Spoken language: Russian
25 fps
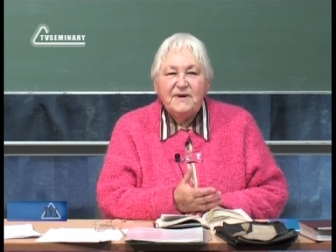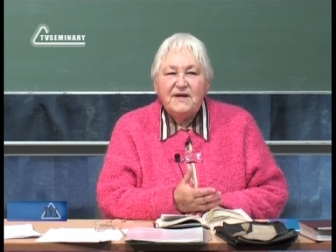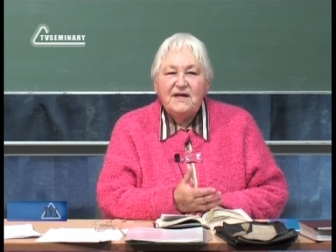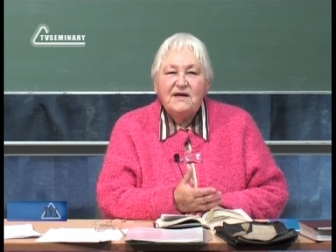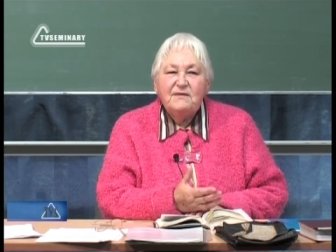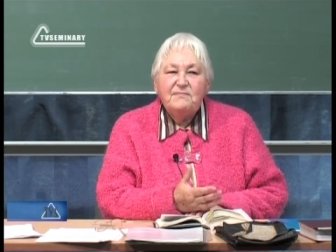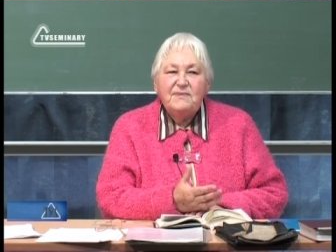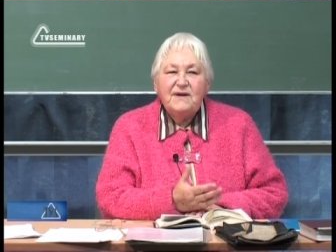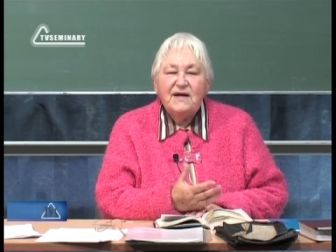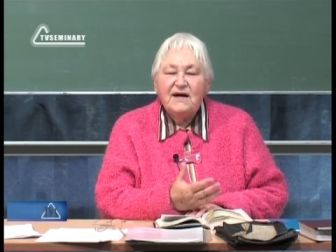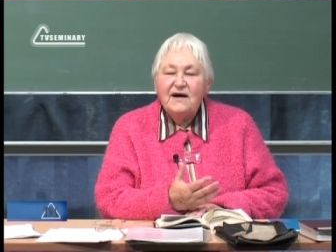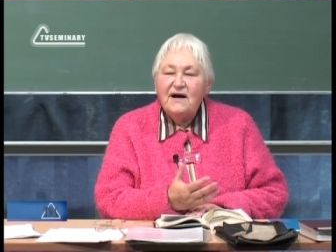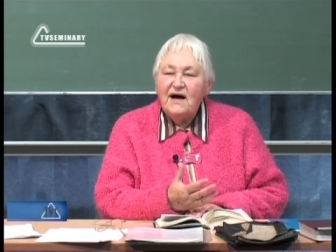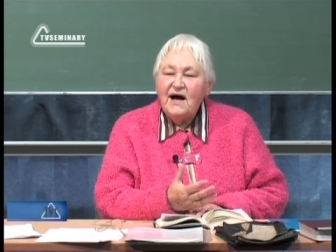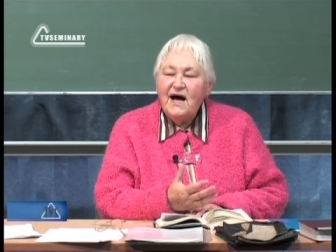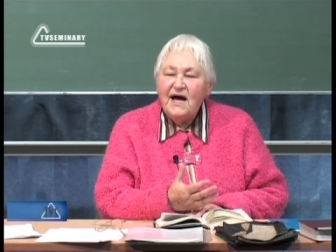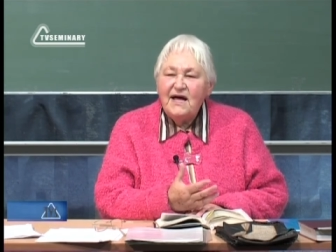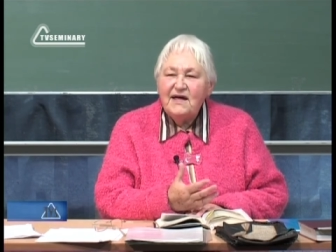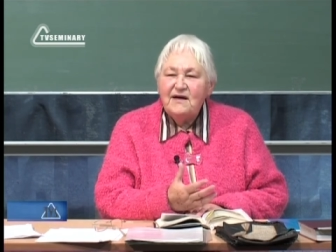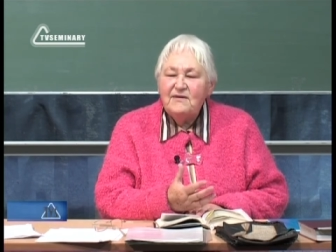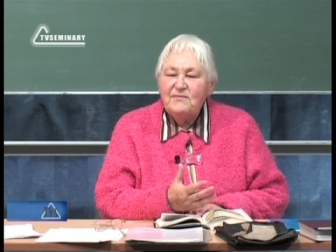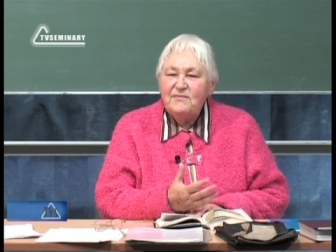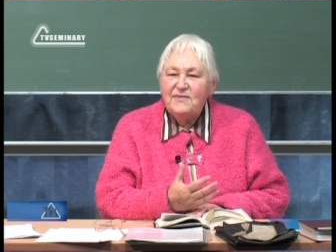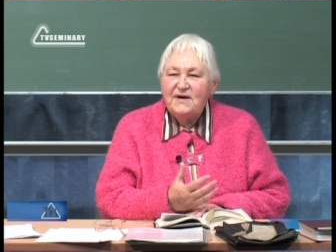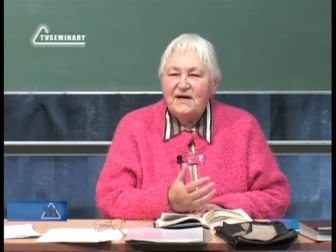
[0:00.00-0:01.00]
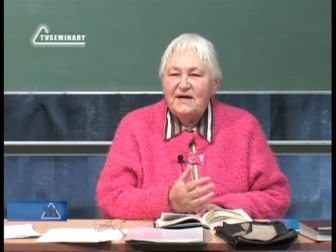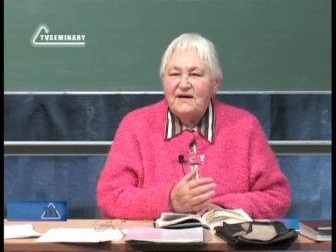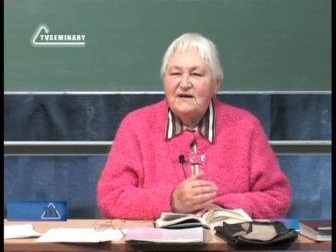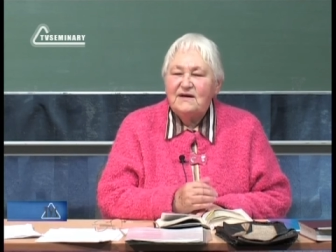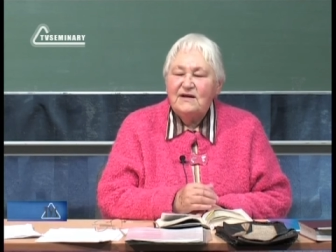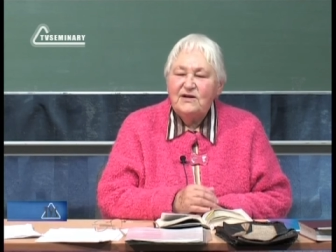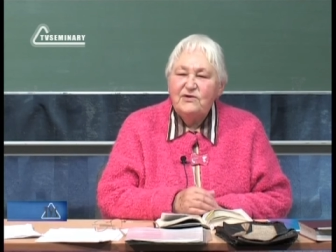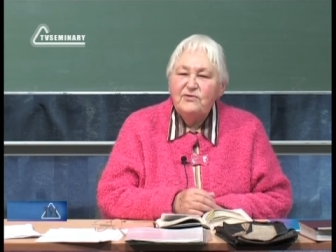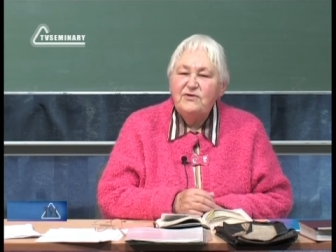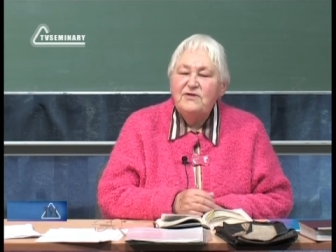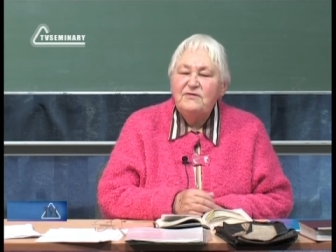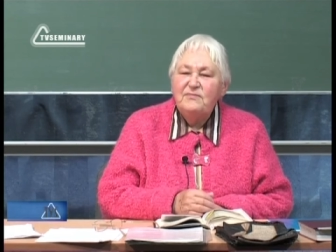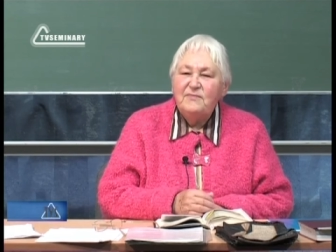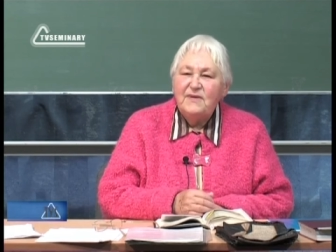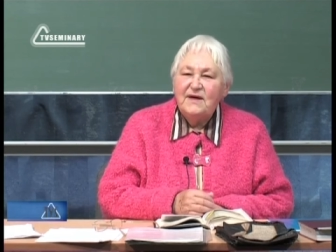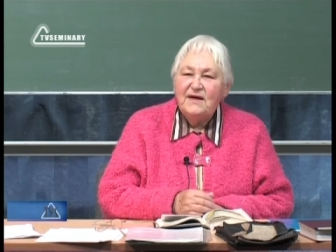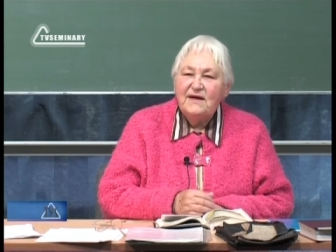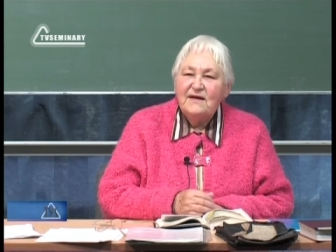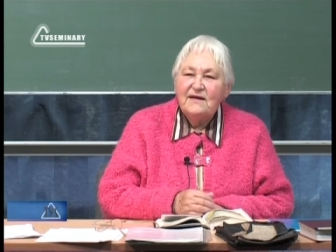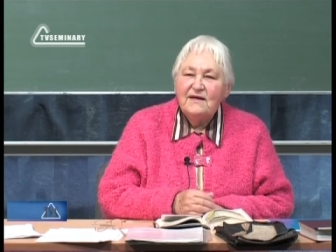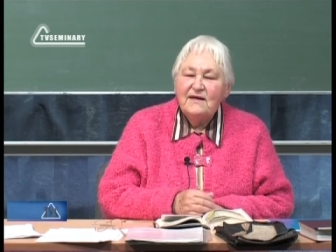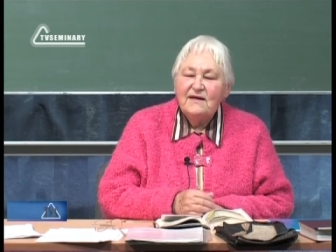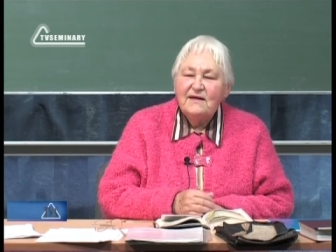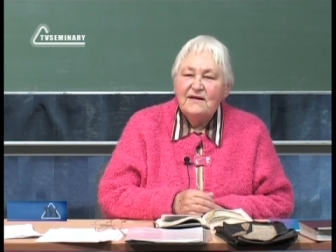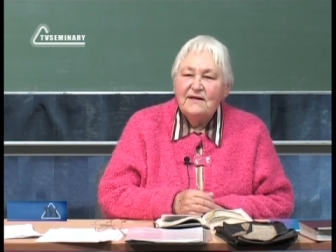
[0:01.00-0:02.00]
пренебрегаемый
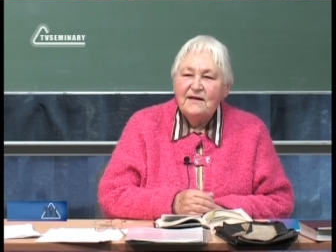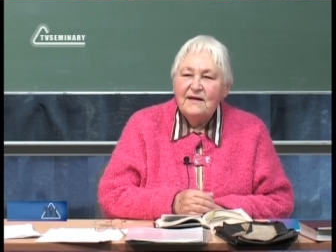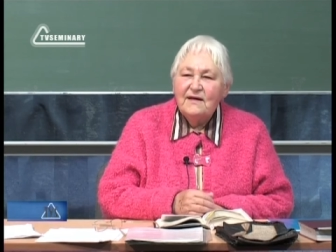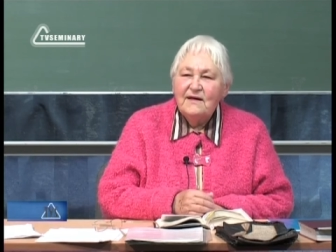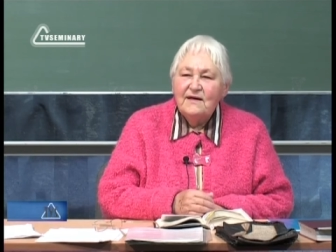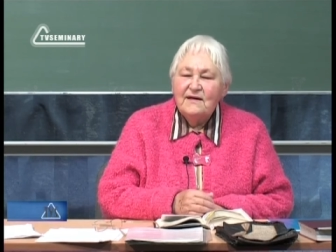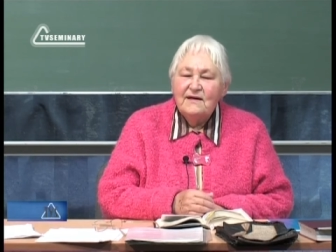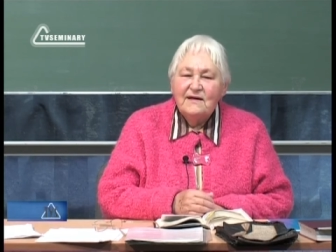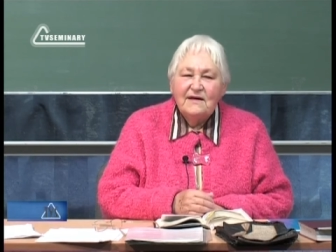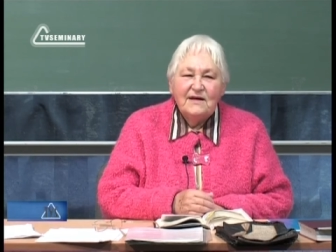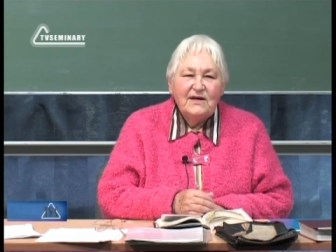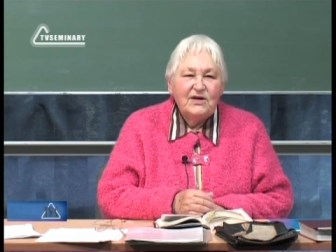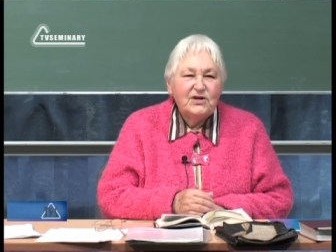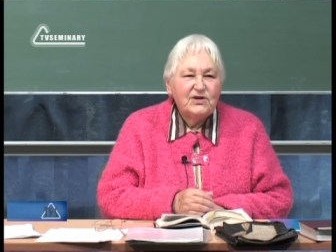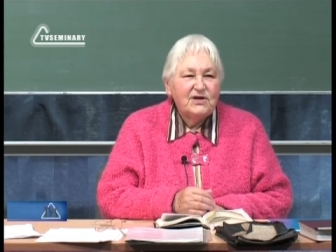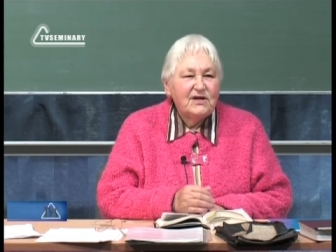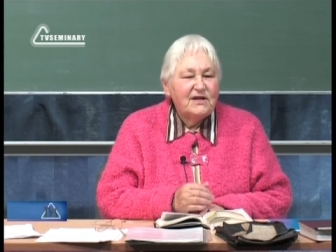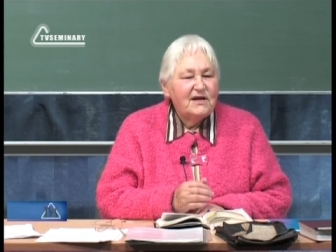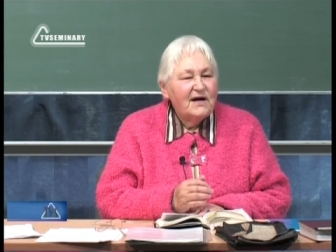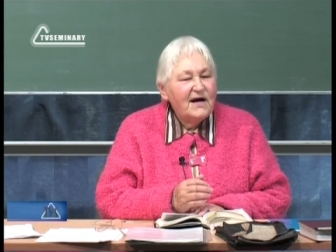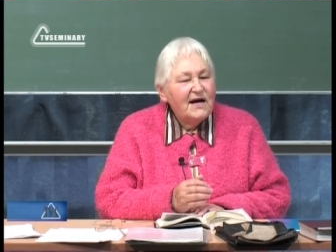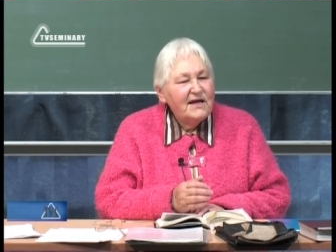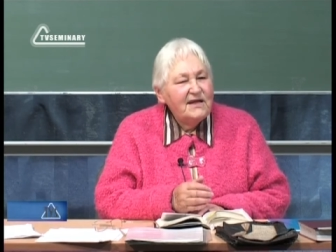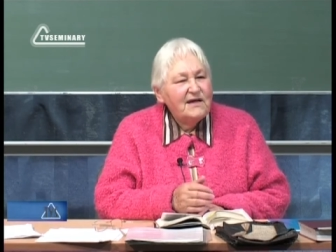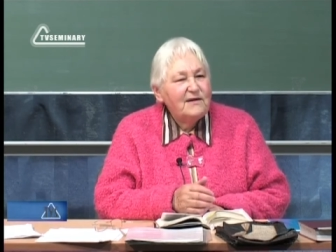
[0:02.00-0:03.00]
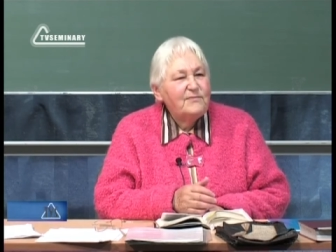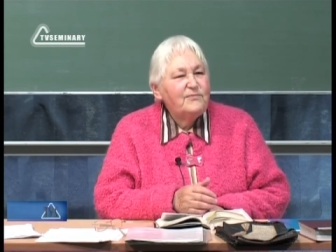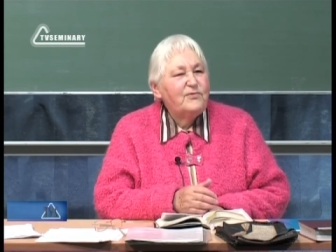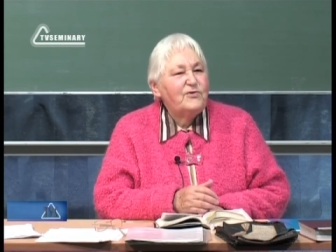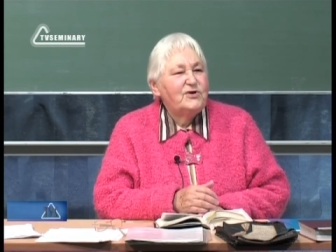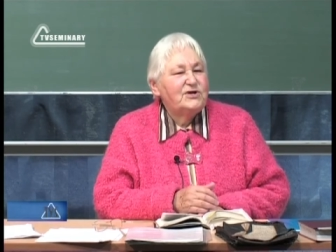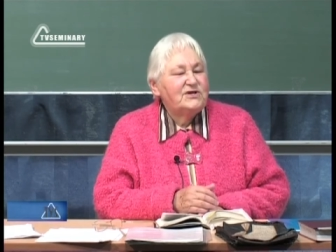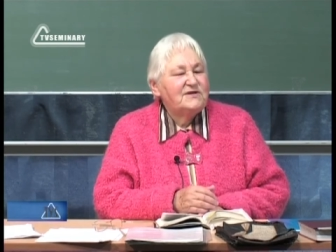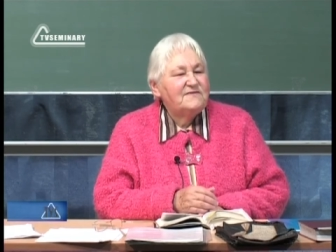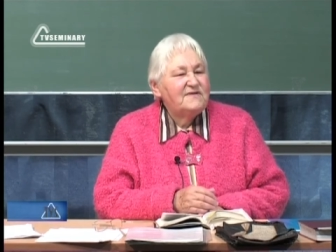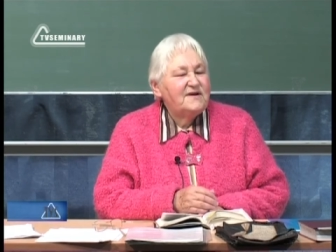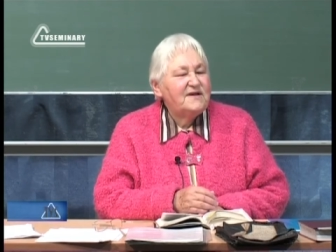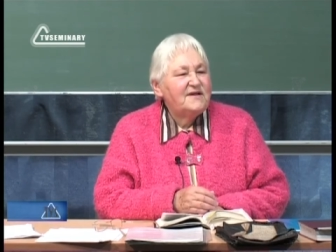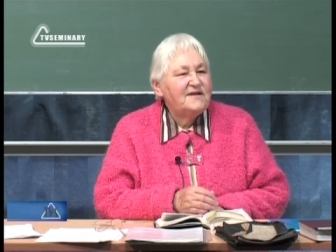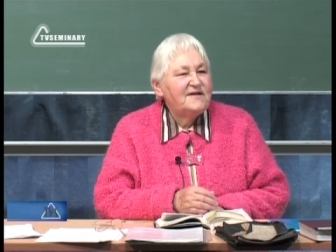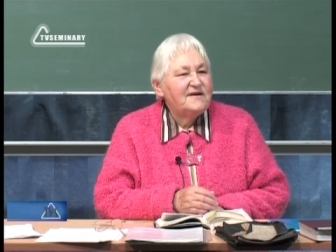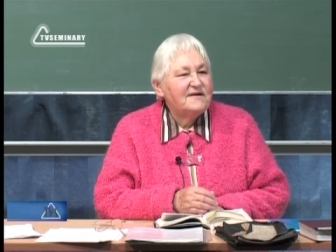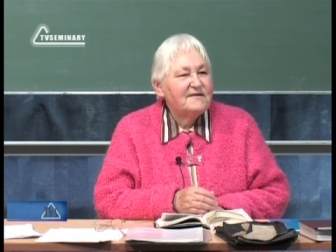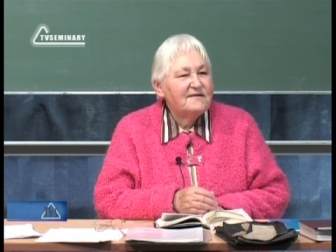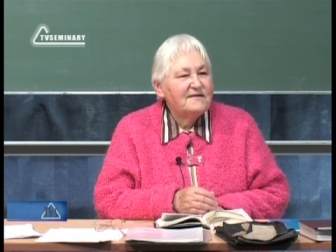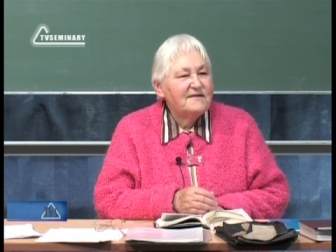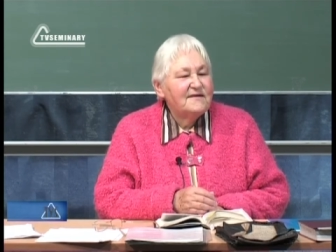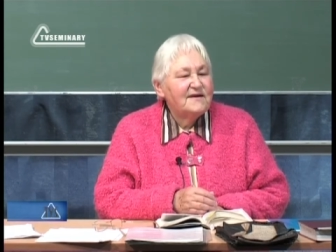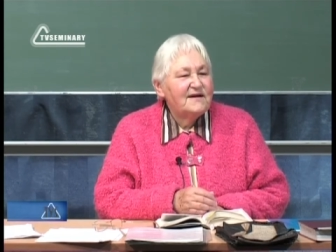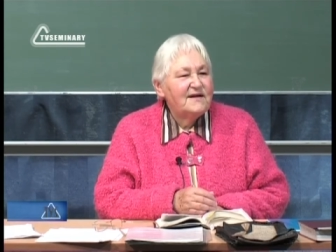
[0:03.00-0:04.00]
людьми, и желание Божьего
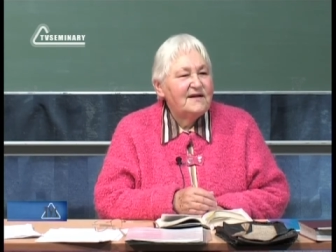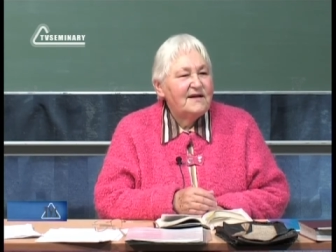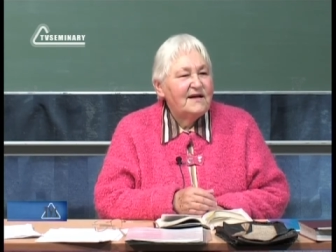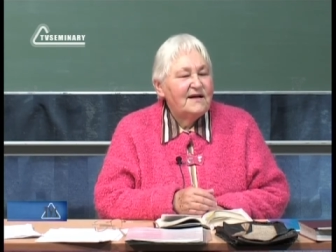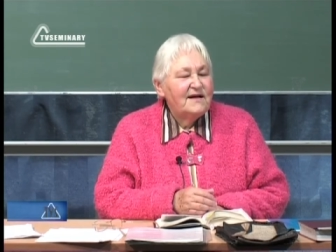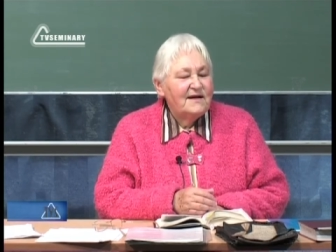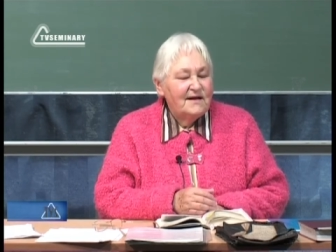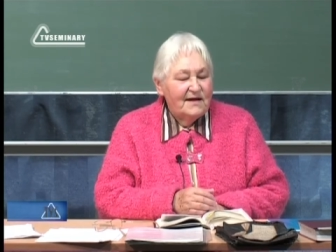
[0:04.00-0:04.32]
сердца,